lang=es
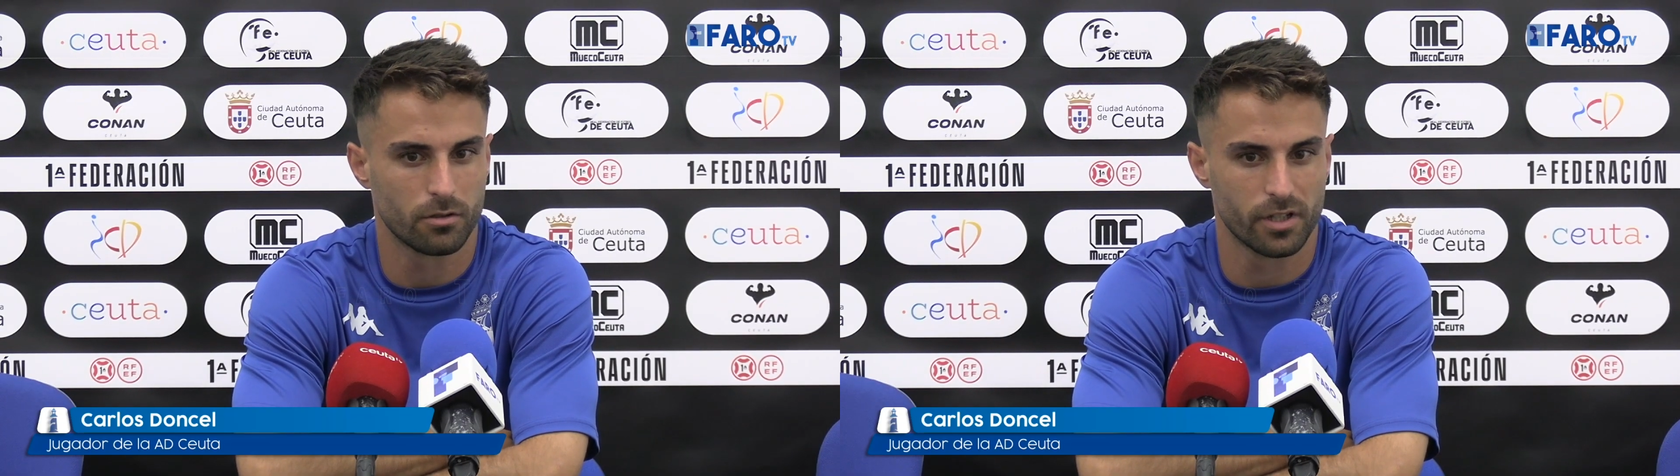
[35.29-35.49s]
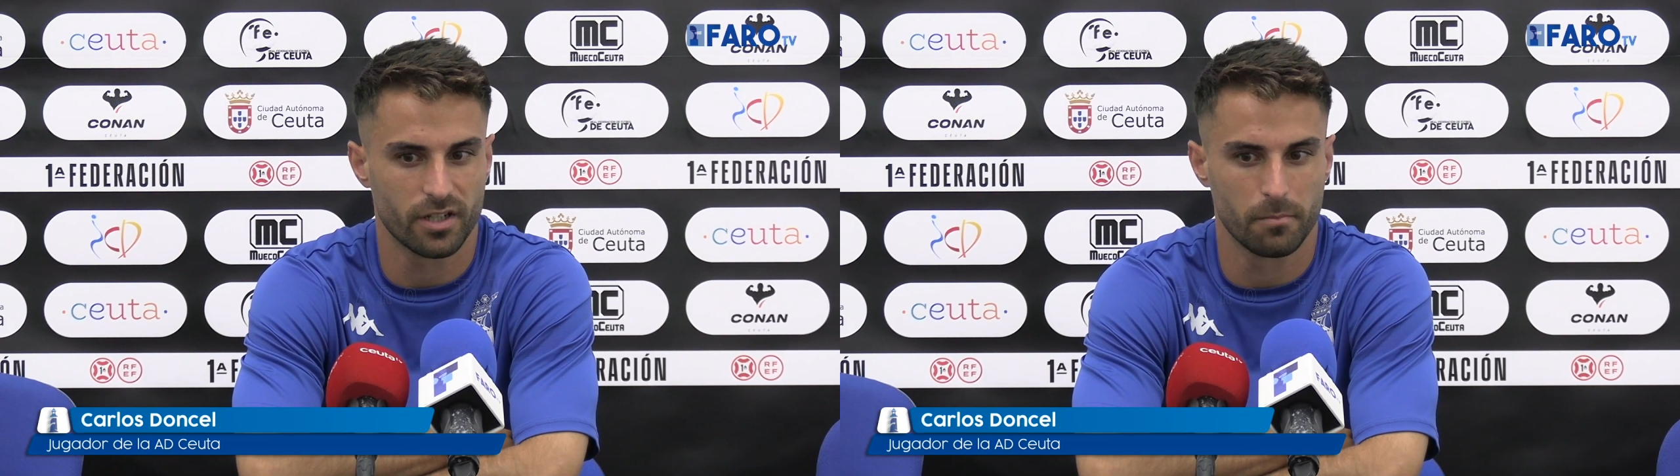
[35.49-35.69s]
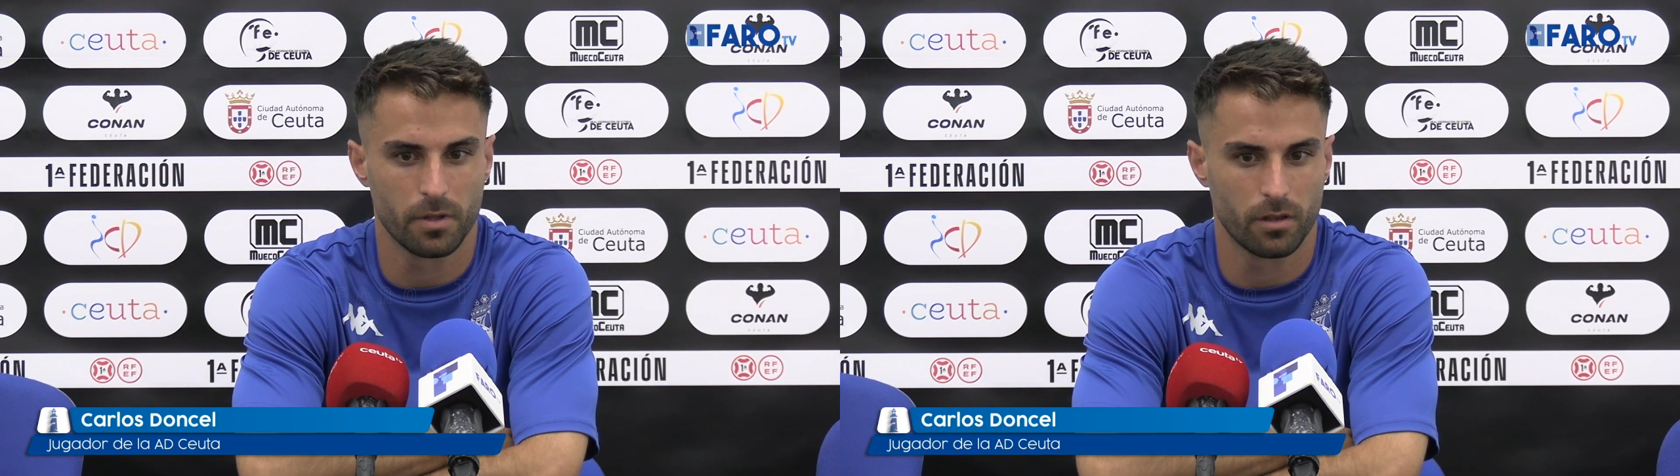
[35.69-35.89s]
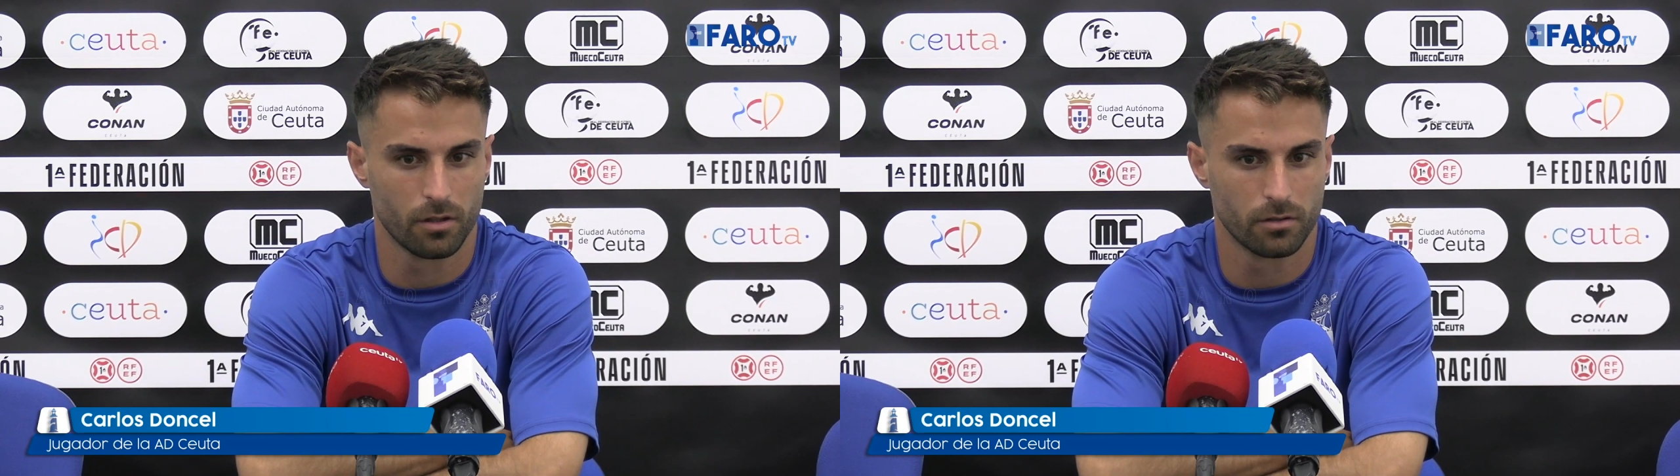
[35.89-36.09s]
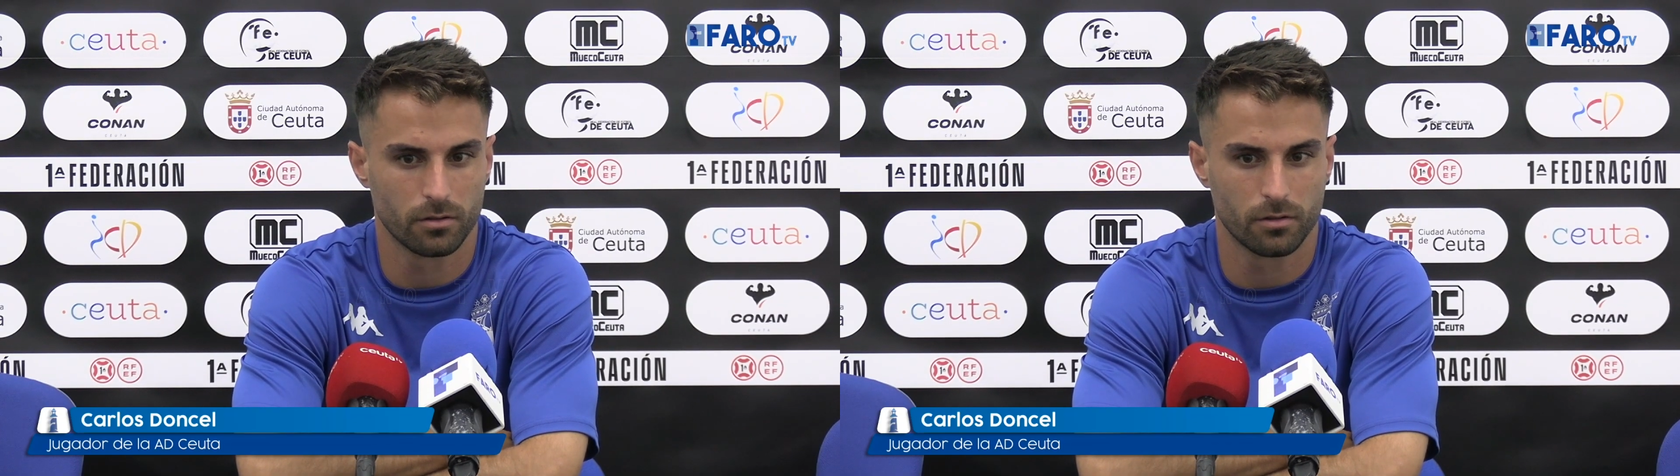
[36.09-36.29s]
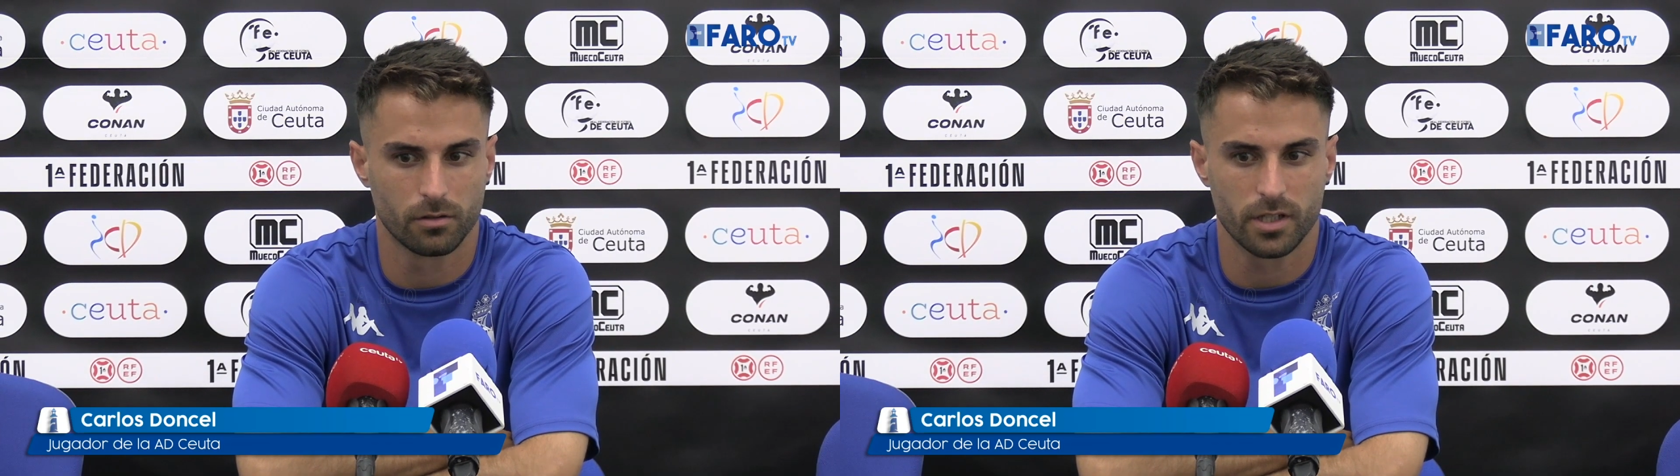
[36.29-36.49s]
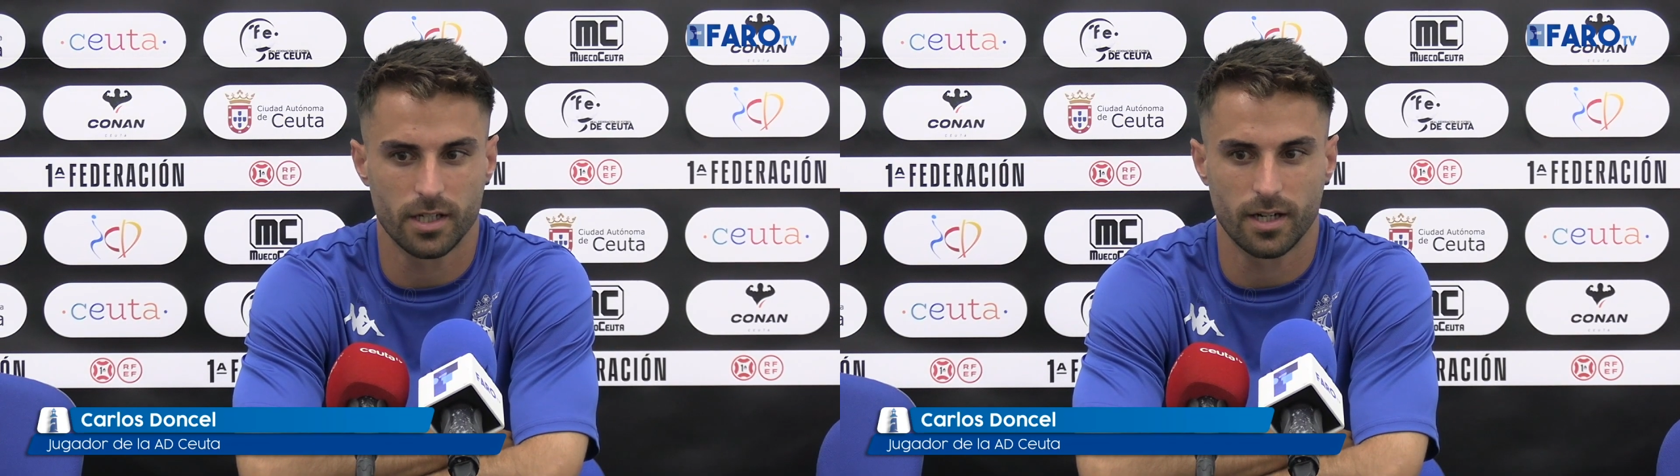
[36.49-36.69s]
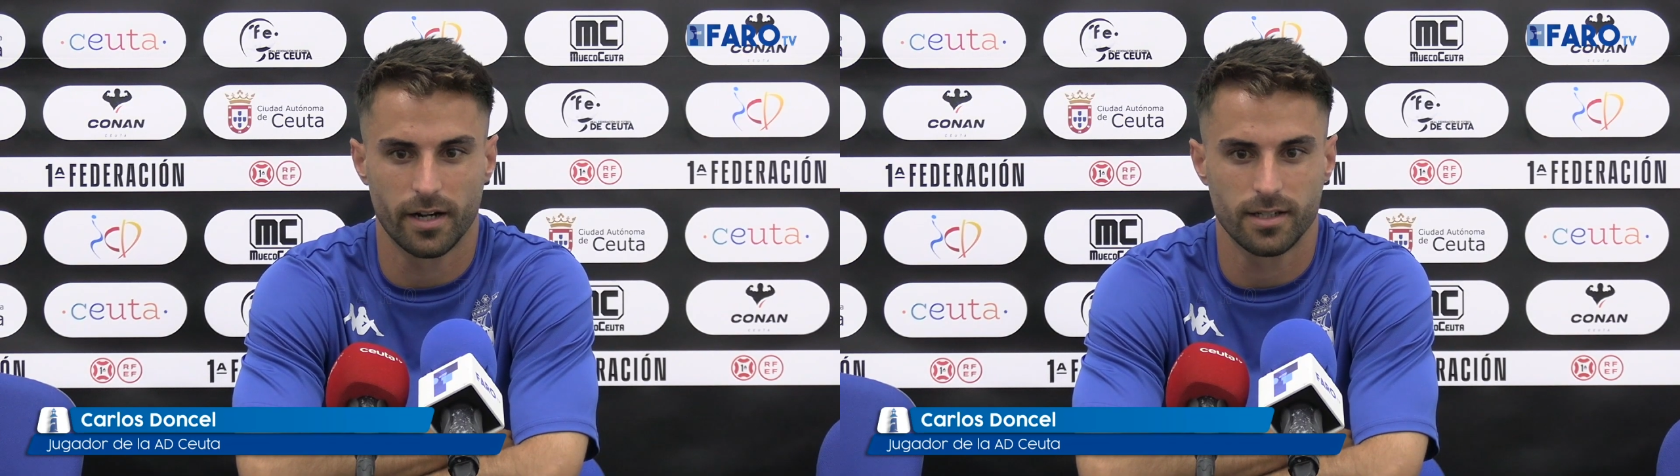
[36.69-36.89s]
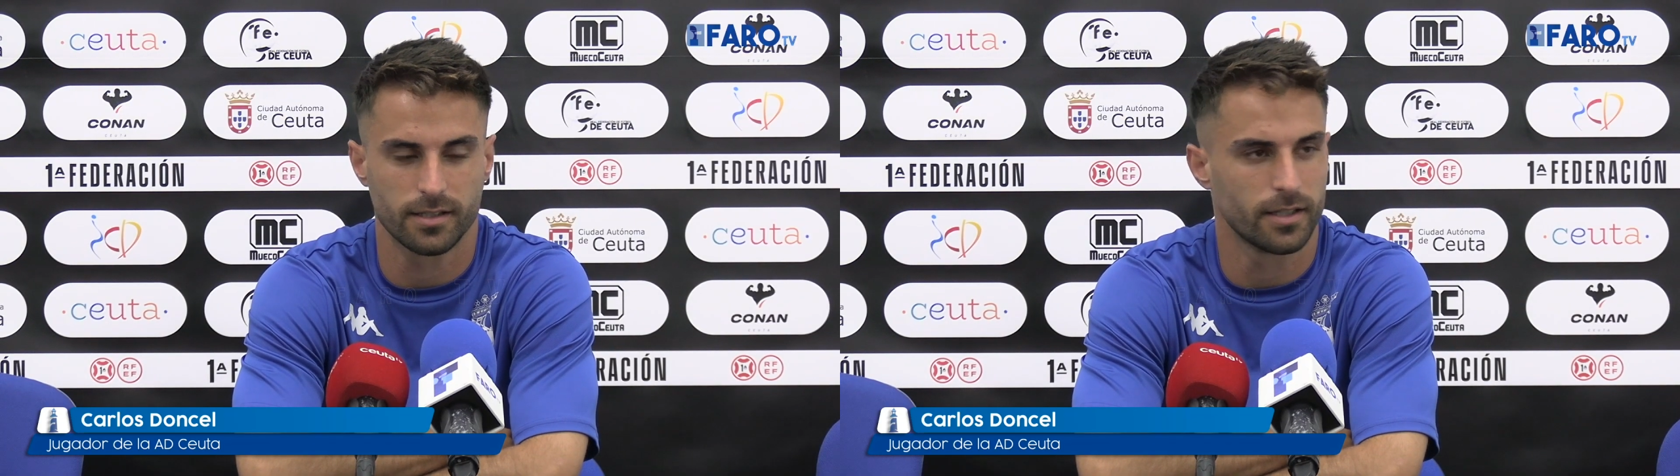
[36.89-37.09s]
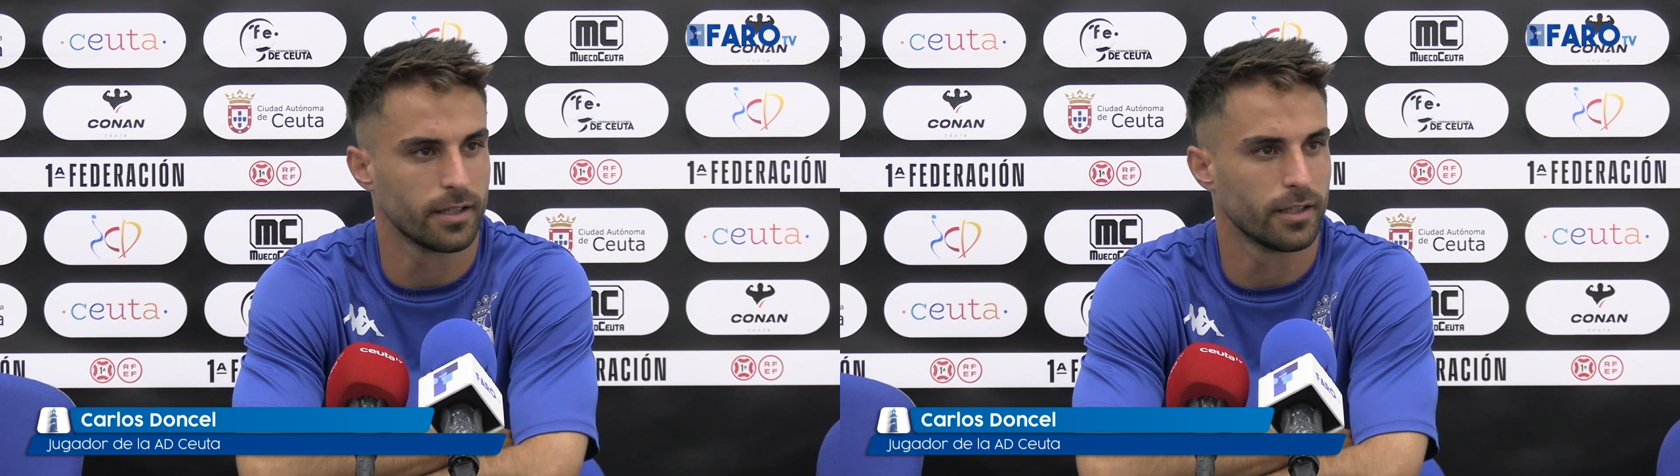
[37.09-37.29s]
con esa ambición, con esas
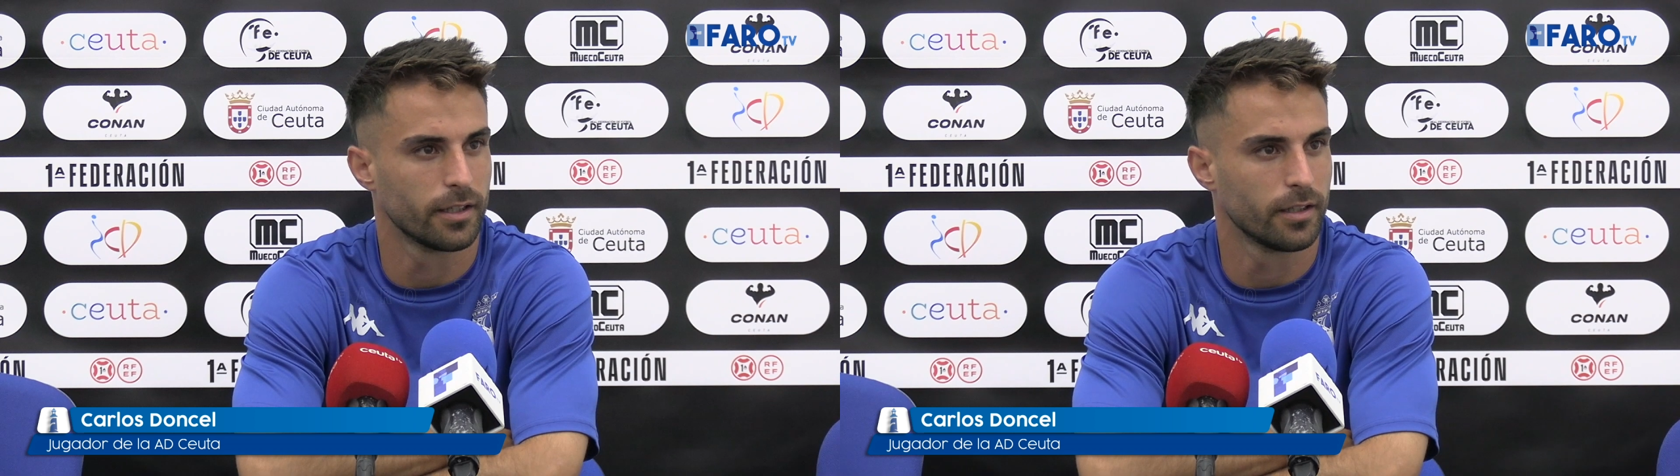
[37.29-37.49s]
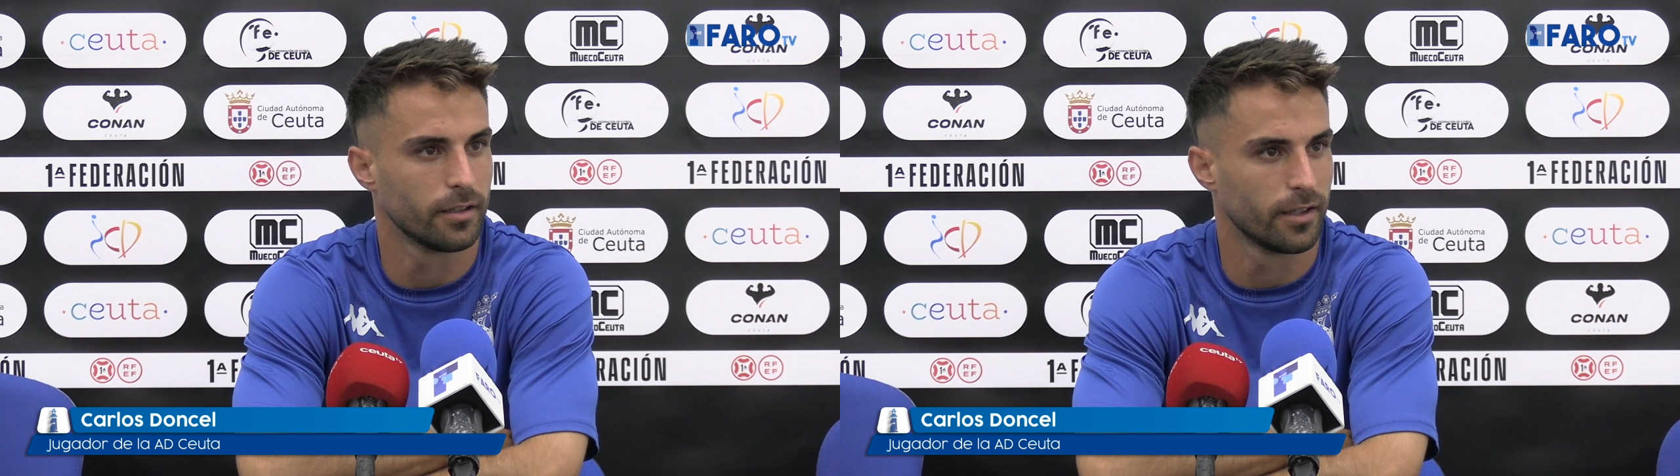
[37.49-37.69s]
ganas de